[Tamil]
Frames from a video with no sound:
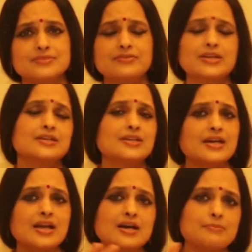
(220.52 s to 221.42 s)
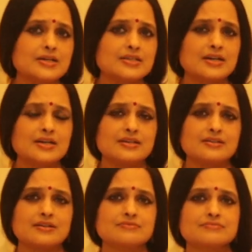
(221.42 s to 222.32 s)
இவனுக்கு நிகராக மாட்டார்கள்
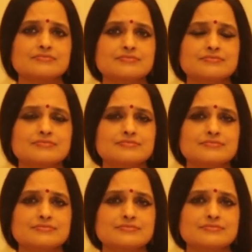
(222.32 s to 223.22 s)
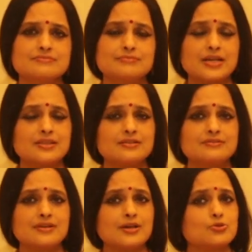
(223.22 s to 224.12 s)
என்றான் பரதன்
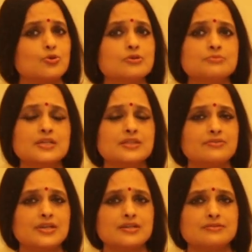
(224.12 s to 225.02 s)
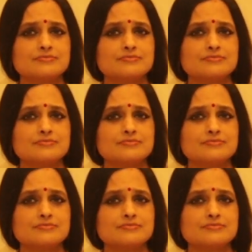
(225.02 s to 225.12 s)
அத்தோடும் நிறுத்தவில்லை